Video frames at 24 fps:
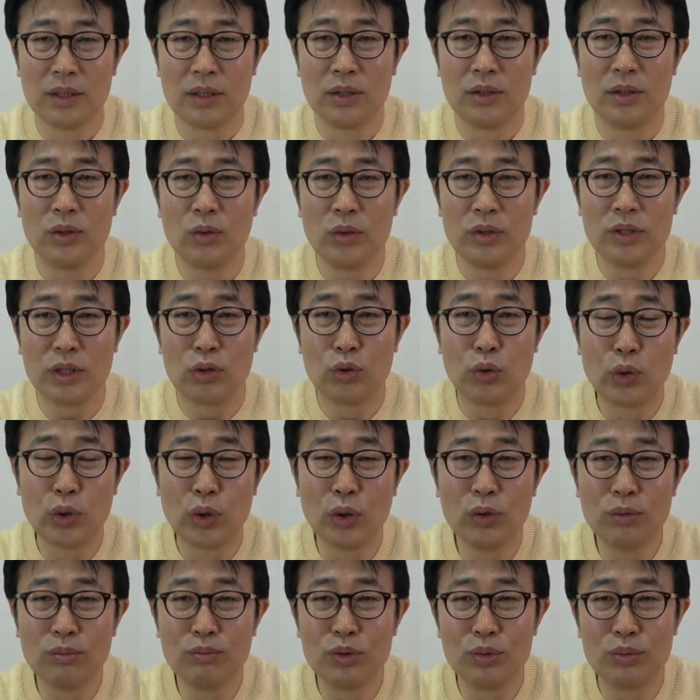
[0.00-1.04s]
그리고 이제
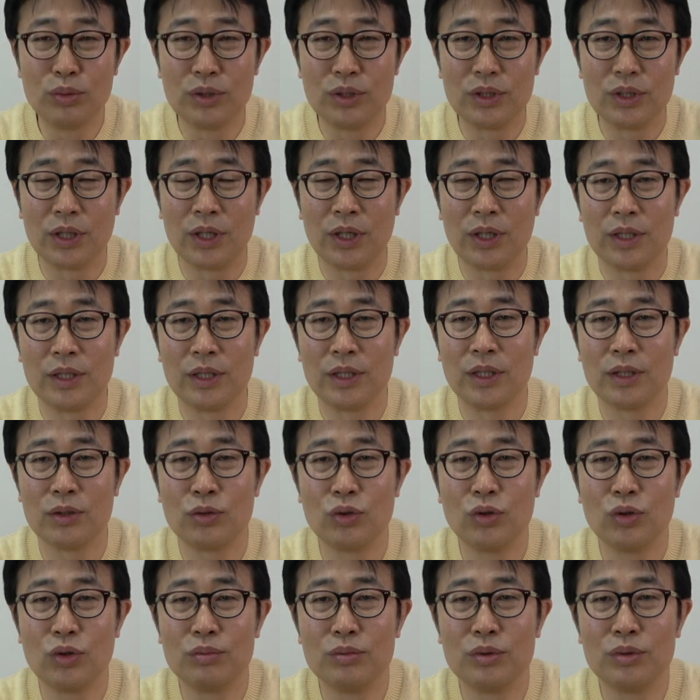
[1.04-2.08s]
두려운 부분들,
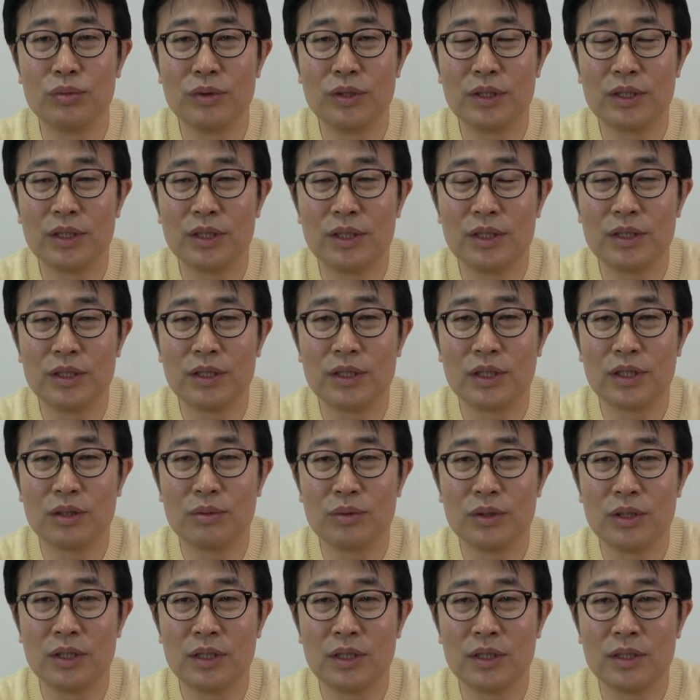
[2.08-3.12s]
두려운 부분들은
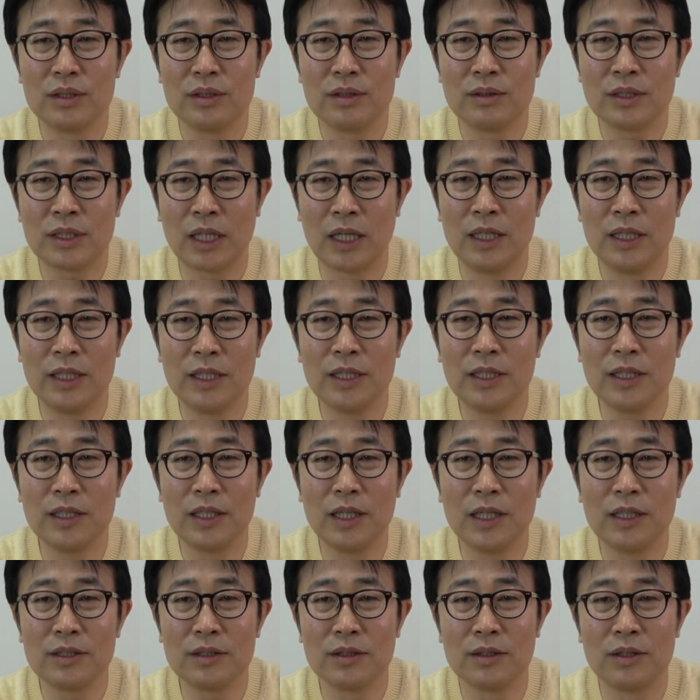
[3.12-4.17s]
여러분이 잘
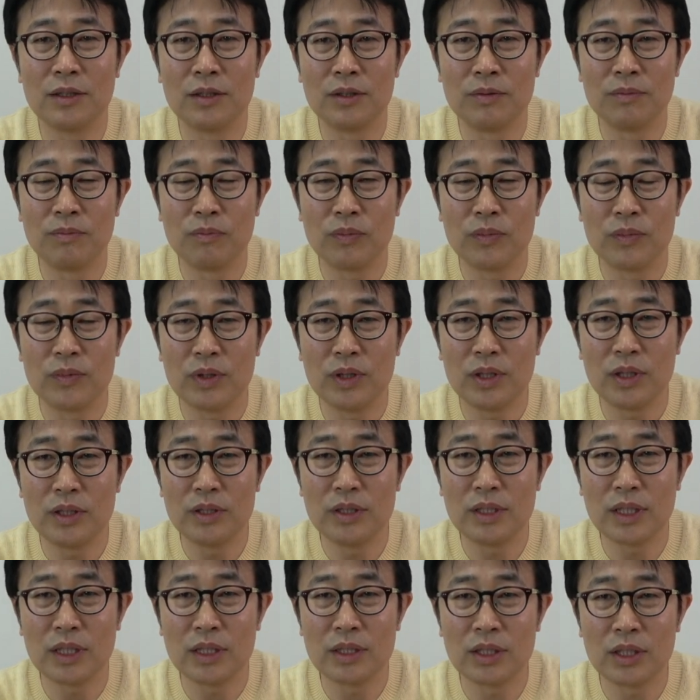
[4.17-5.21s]
이겨내서
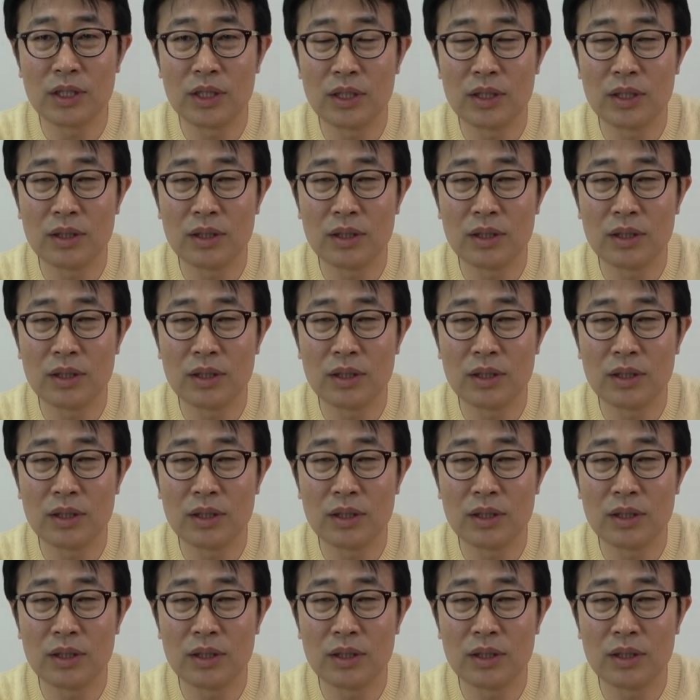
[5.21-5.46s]
현장에서